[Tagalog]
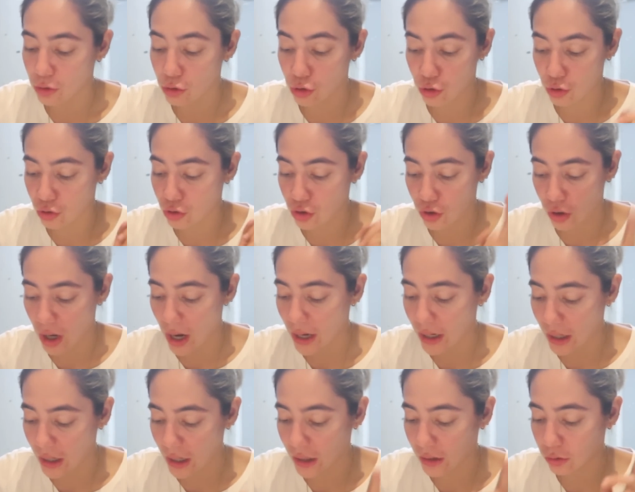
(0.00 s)
You should
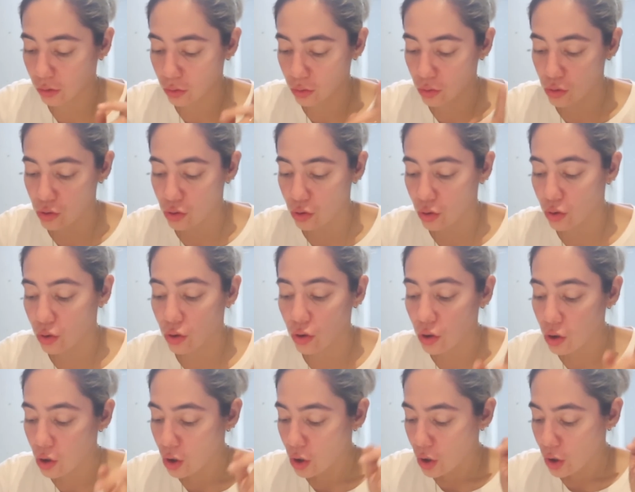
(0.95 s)
try it.
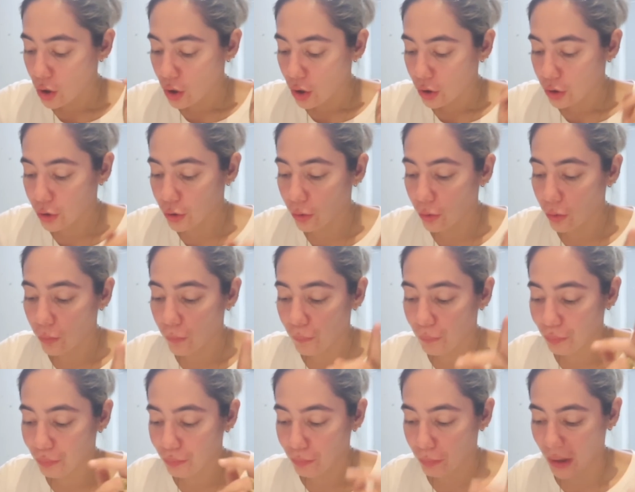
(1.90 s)
Also,
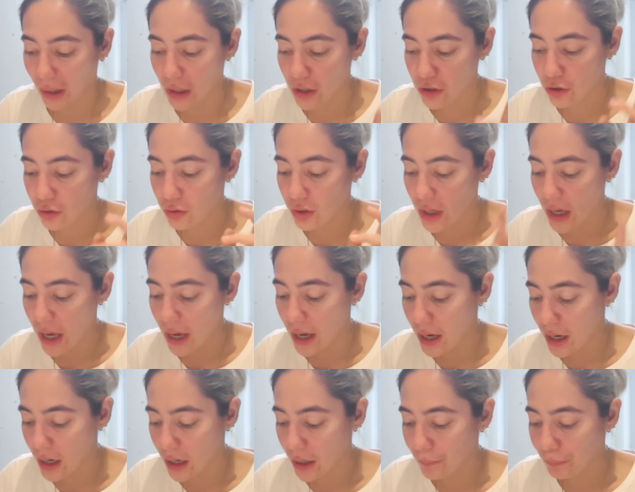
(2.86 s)
yung presyo
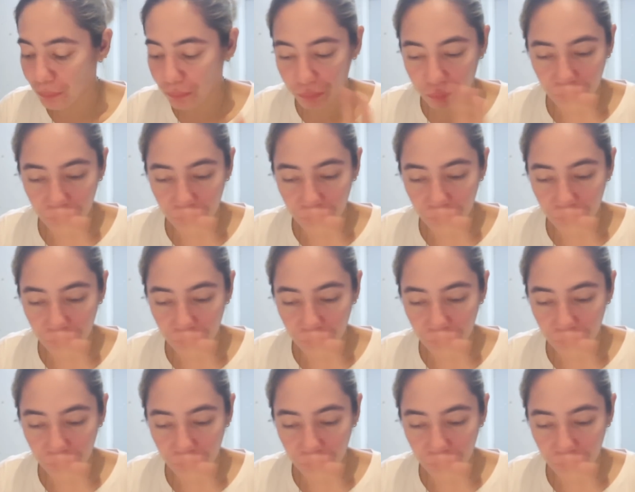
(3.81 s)
niya,